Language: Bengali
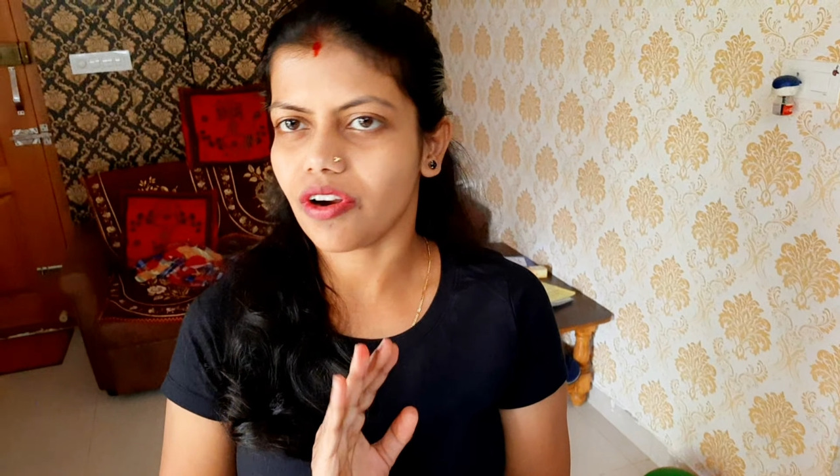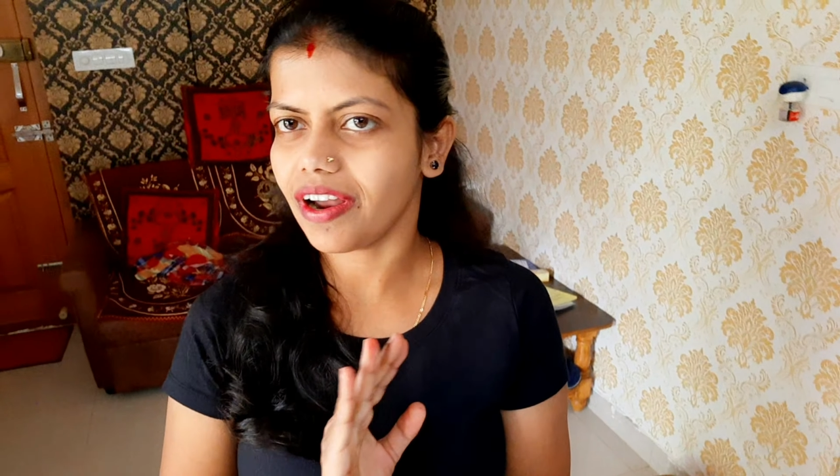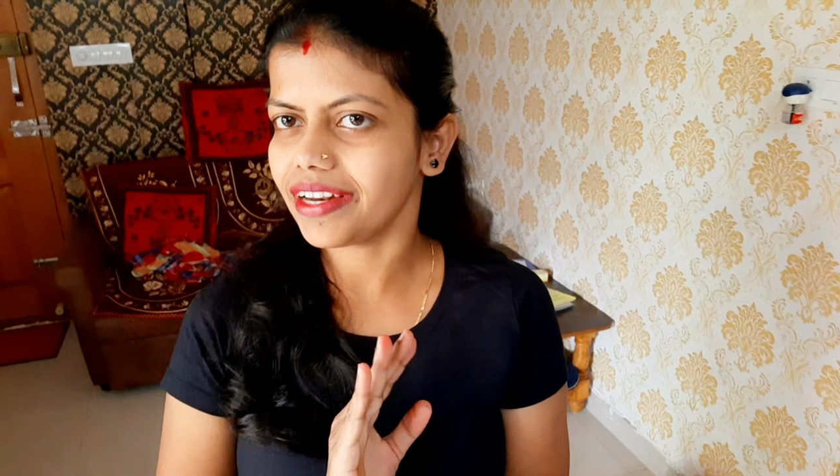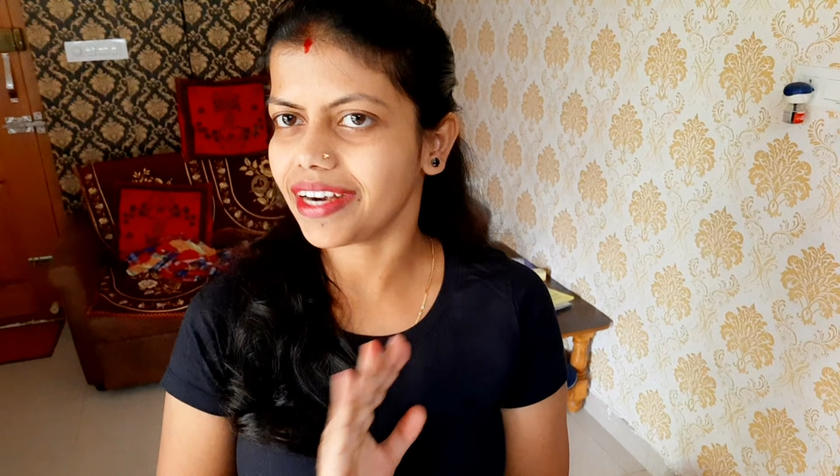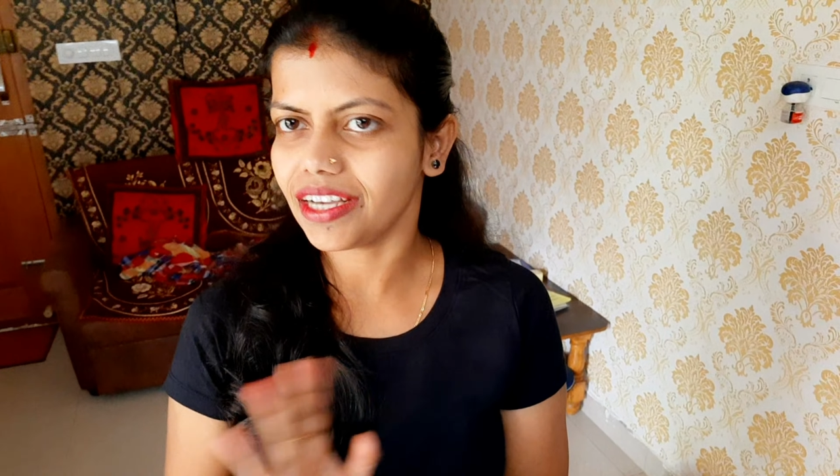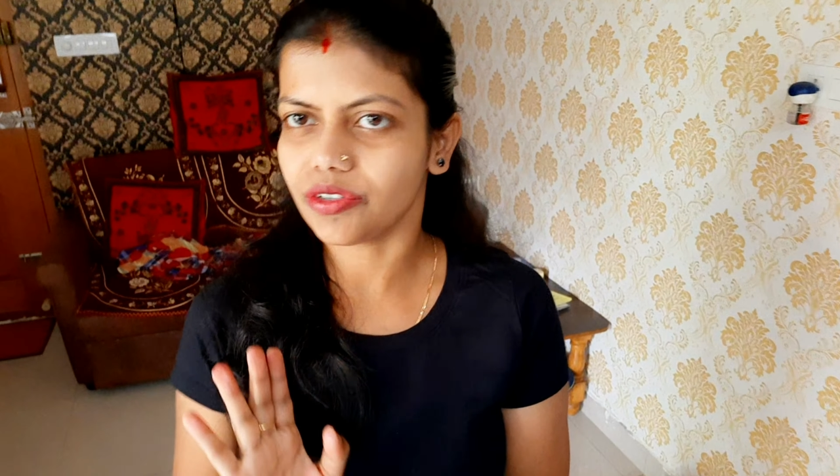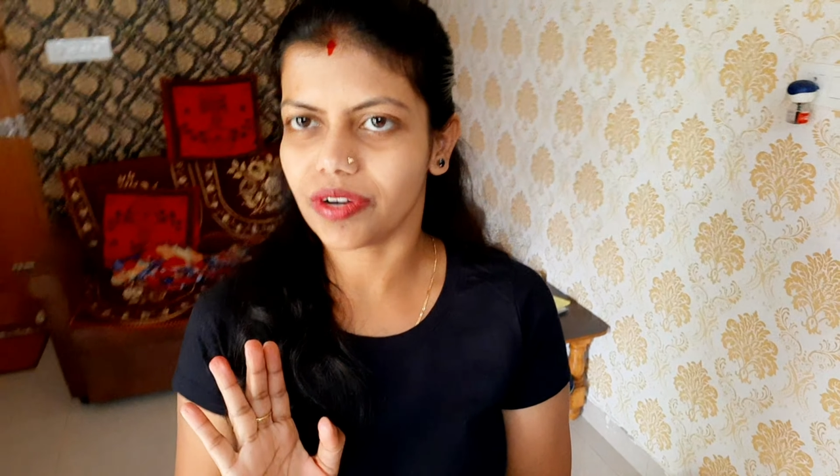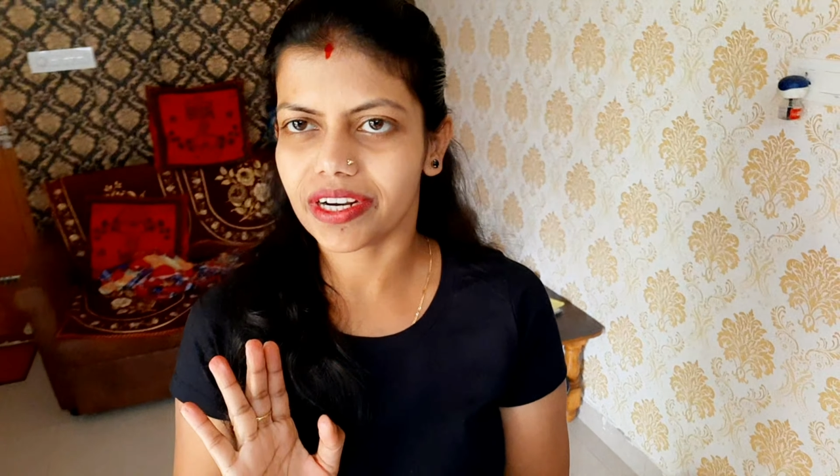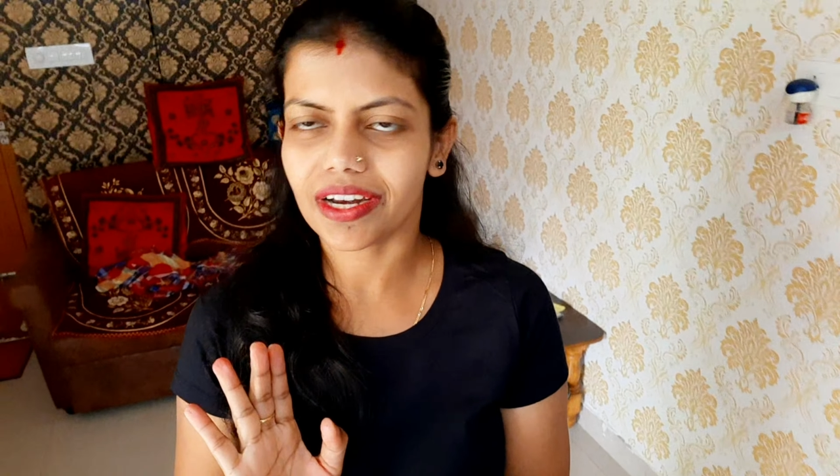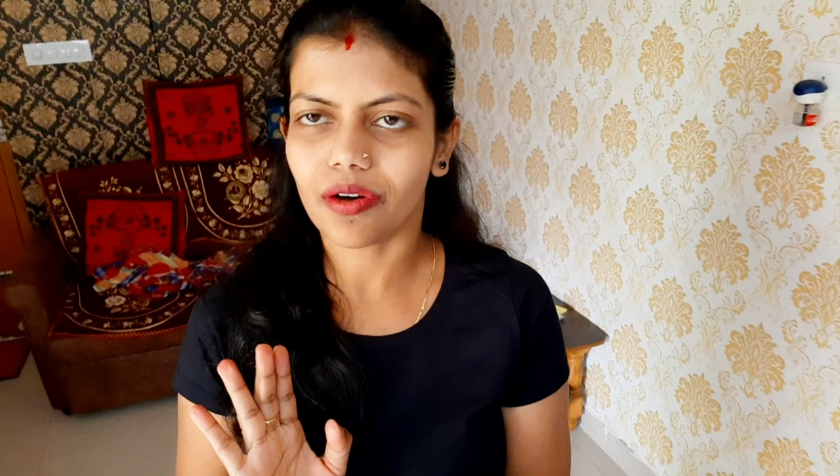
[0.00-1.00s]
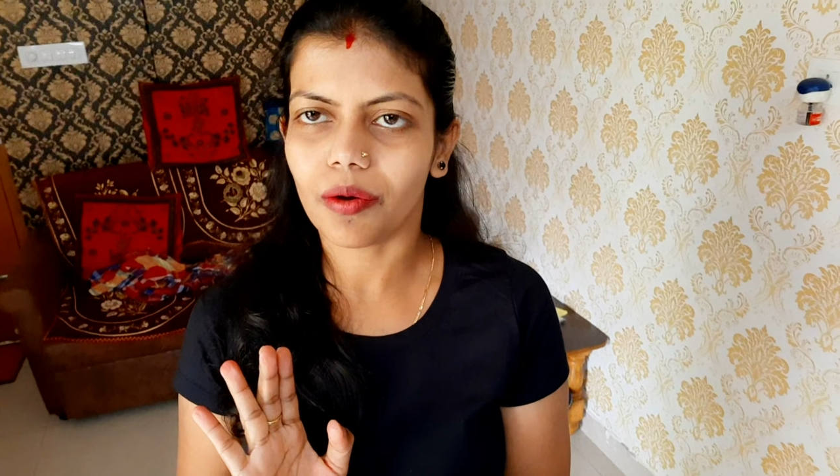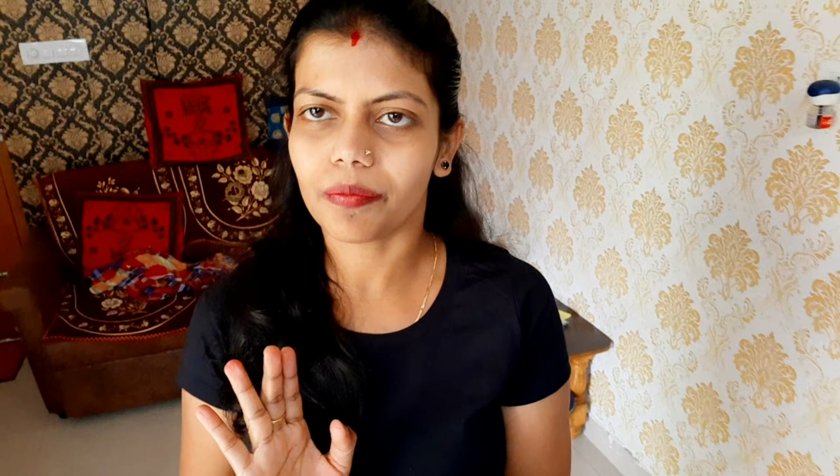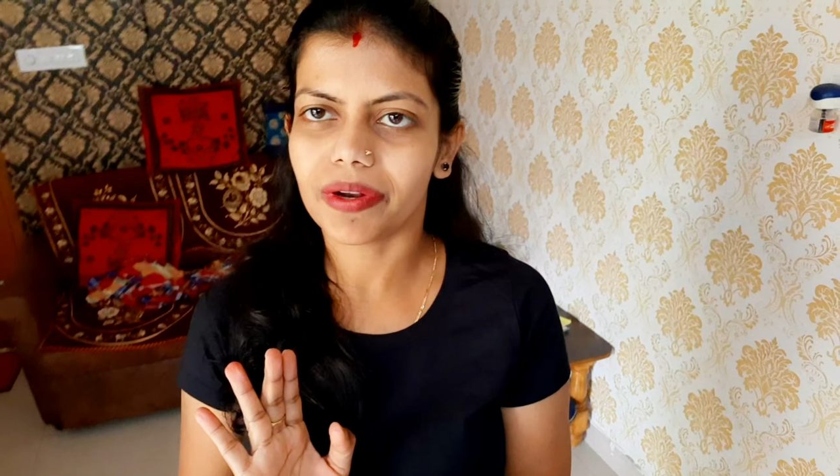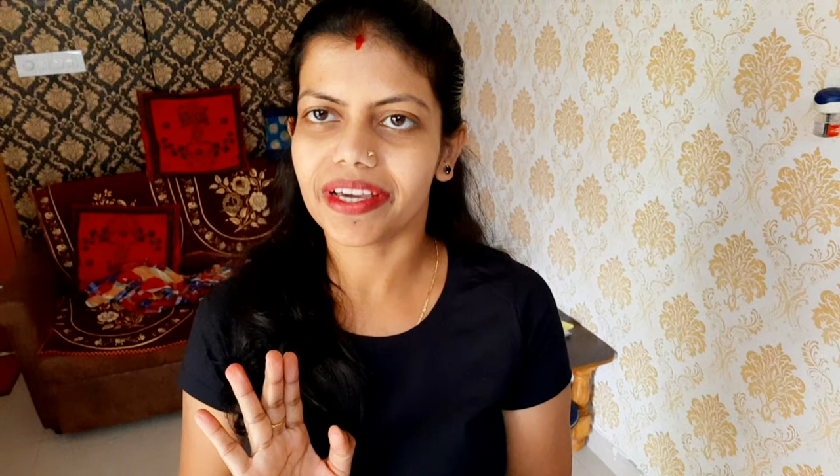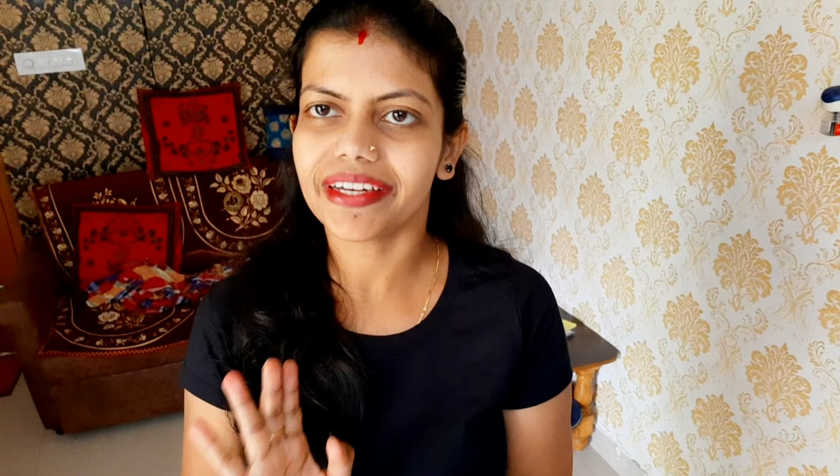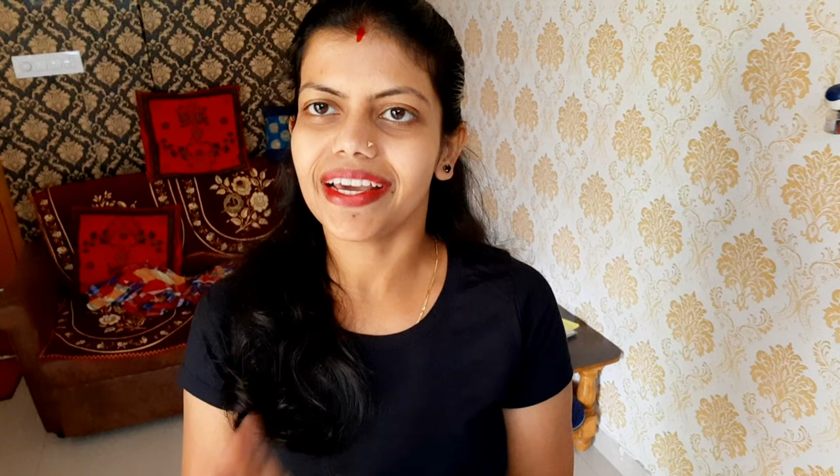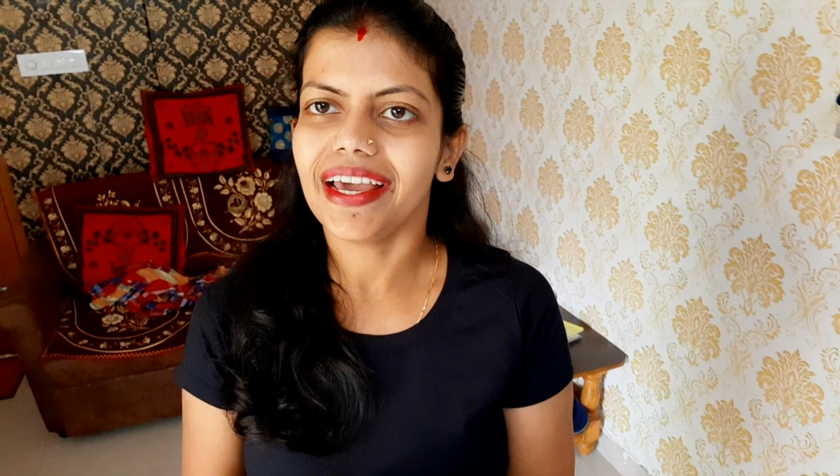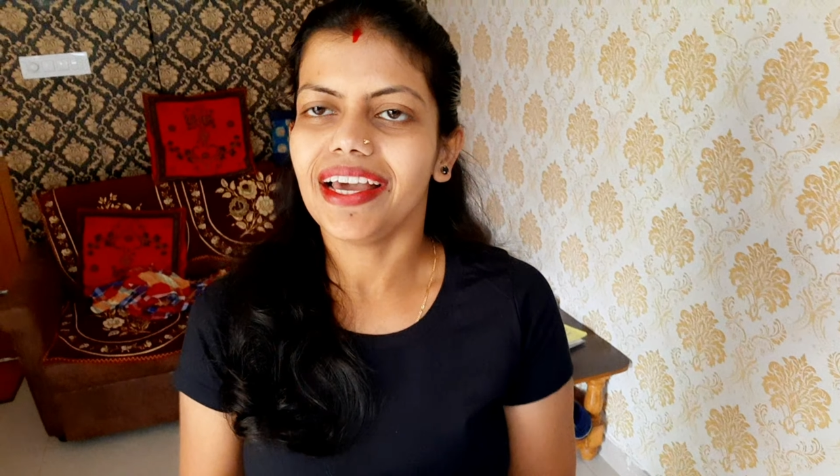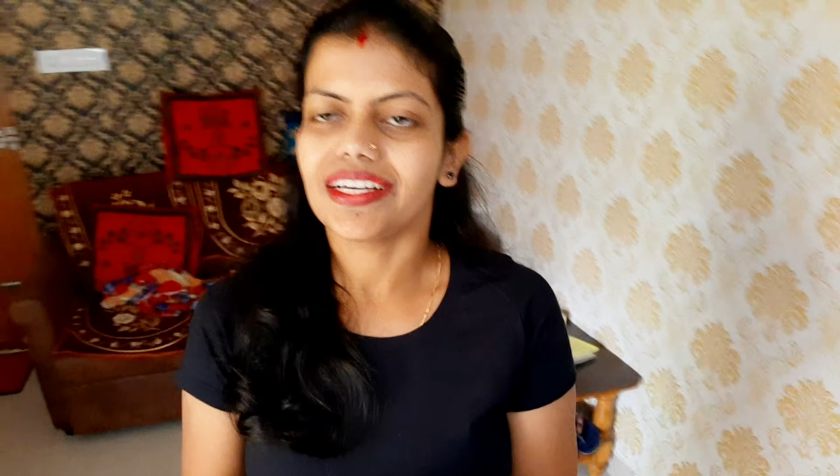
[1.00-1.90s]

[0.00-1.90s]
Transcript: সকালের কাজ অনেকটা কমপ্লিট